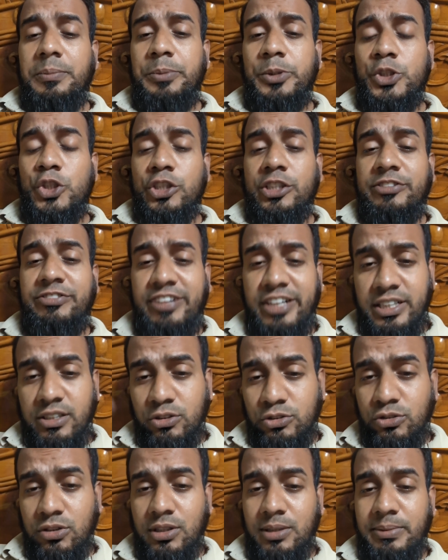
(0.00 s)
বিষয়টা ফাইন্ড
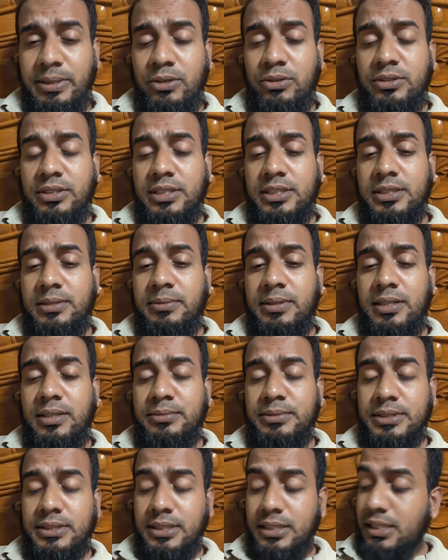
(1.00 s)
আউট করলাম এখন দেখতে
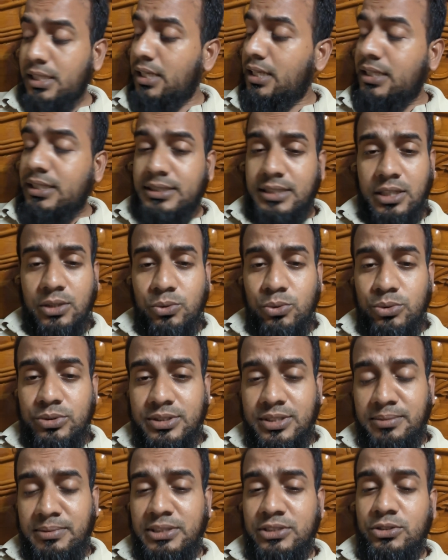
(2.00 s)
পারলাম যে যারা
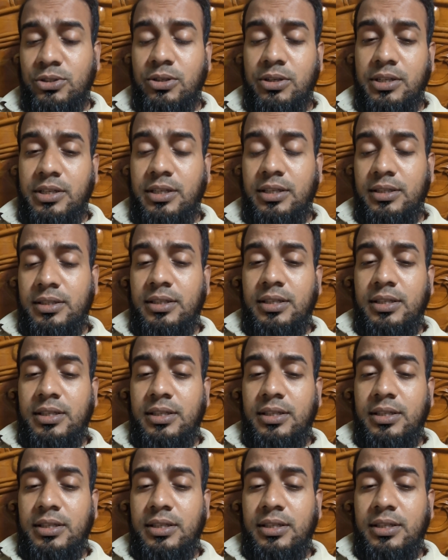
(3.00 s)
কুচা মাছ ধরে